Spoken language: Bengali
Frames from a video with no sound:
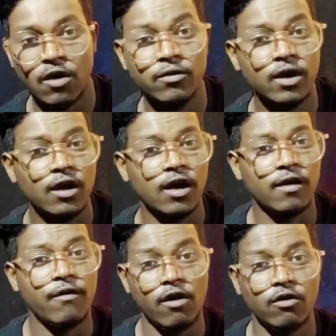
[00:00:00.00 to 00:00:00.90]
যাও
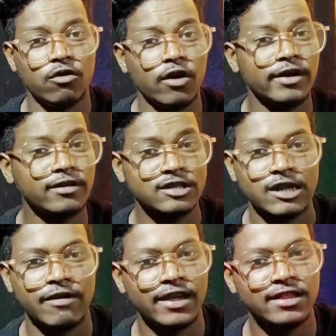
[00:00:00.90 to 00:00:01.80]
ফলো করো
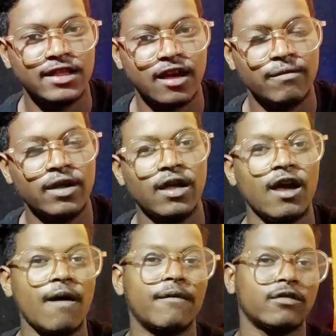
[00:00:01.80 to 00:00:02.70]
ডেসক্রিপশনে লিঙ্ক দেওয়া থাকবে
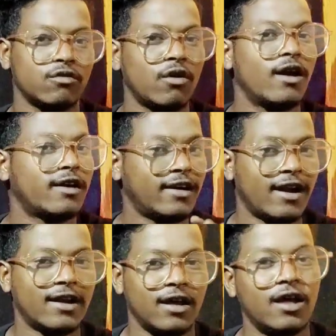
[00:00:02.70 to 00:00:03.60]
আপাতত
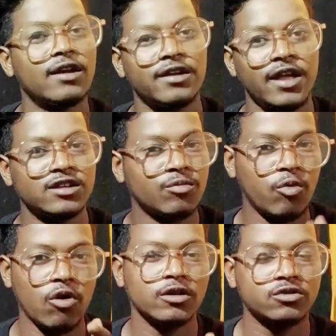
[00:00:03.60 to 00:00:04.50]
টাটা নেক্সট
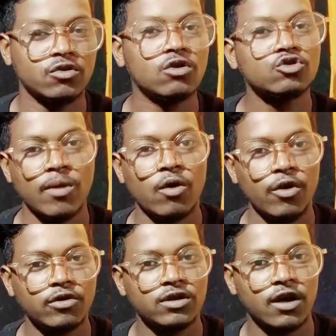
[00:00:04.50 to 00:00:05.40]
ব্লগের জন্য সবাই
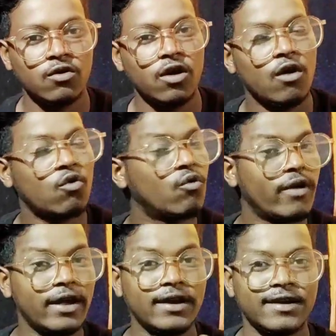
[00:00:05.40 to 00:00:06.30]
ওয়েট করে থাকো খুব
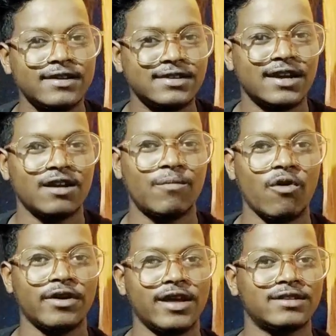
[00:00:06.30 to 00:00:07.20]
ইন্টারেস্টিং একটা
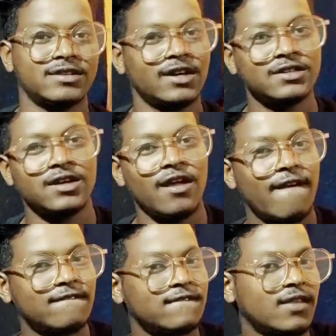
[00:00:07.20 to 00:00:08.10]
ব্লগ নিয়ে আসছে ঠিক আছে
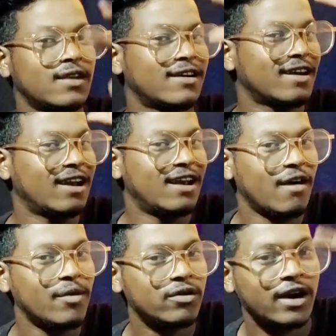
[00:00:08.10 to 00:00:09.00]

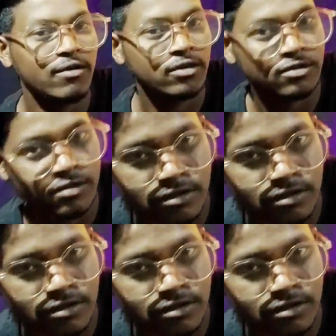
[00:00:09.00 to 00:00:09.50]
লাভ ইউ টাটা বস